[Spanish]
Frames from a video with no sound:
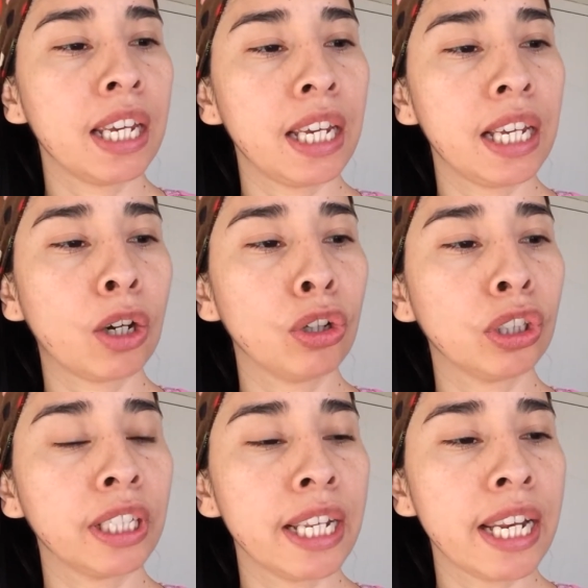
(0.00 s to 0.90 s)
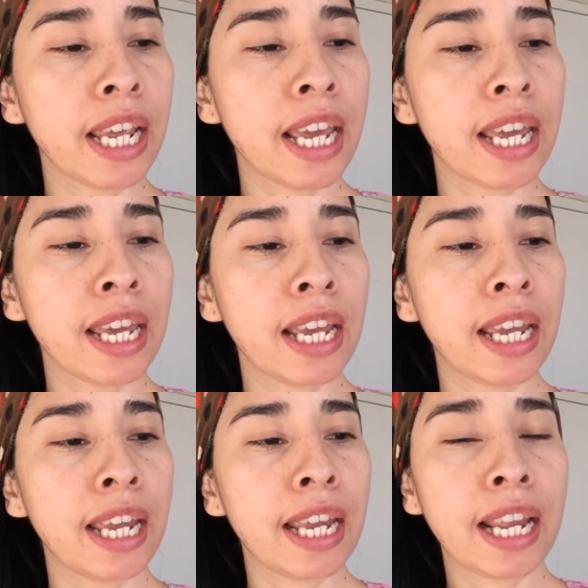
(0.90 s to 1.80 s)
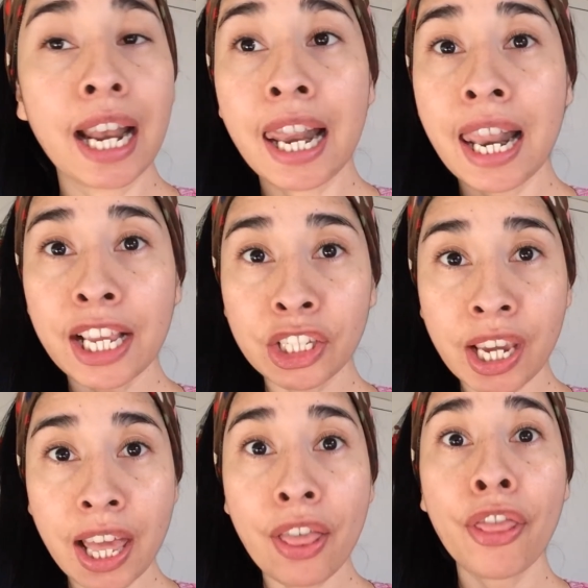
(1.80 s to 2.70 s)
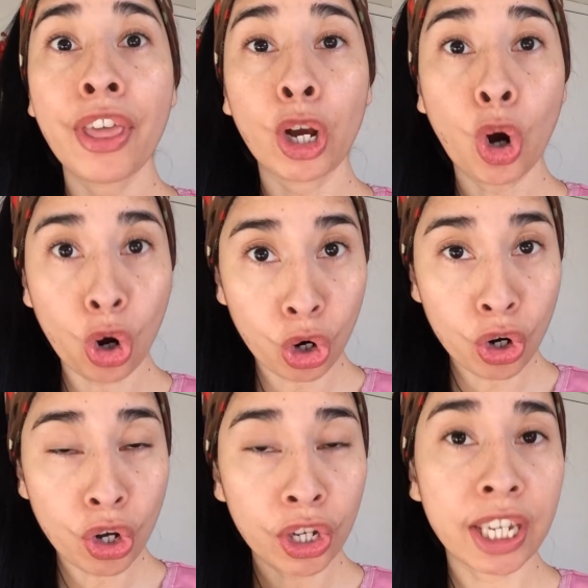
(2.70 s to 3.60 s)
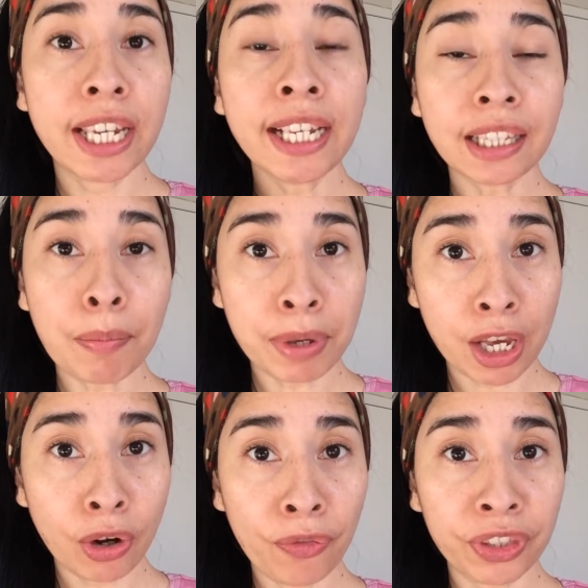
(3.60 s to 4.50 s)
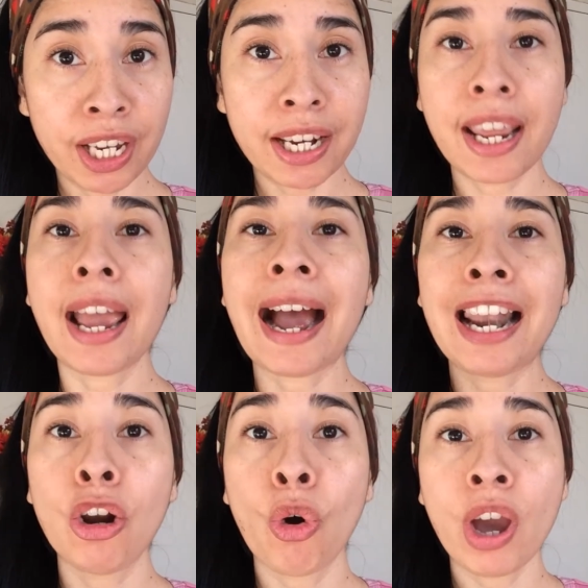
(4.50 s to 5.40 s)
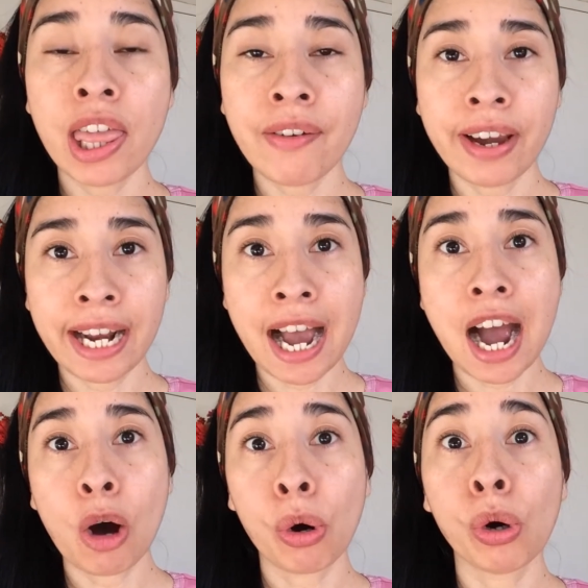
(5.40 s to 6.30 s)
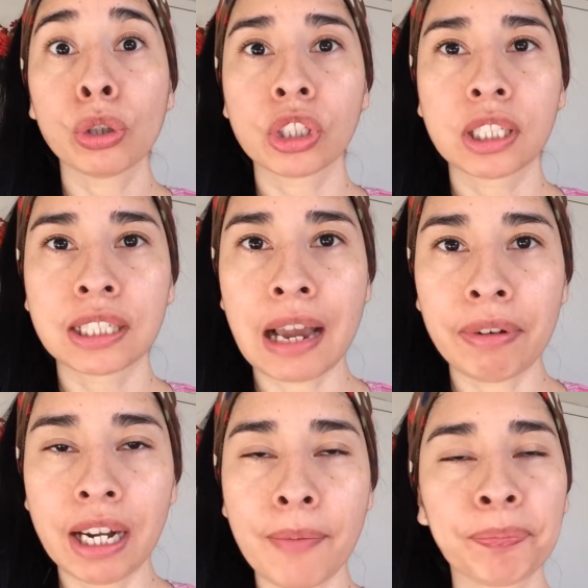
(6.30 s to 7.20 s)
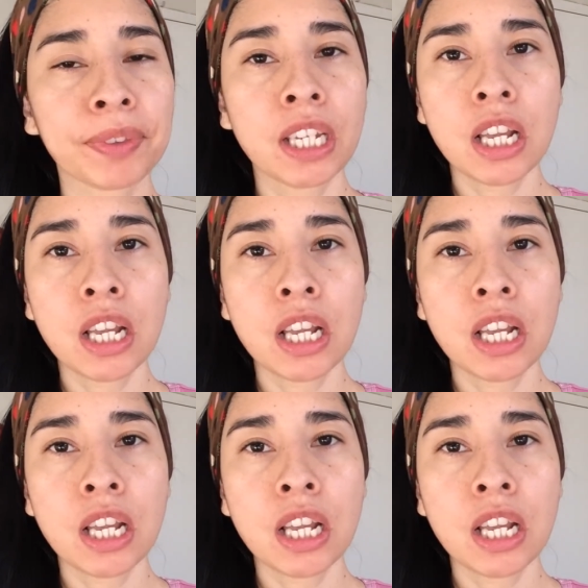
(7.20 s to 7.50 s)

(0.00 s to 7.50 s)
Eh, contiene eh, leche de coco y también contiene aloe de vera o sábila.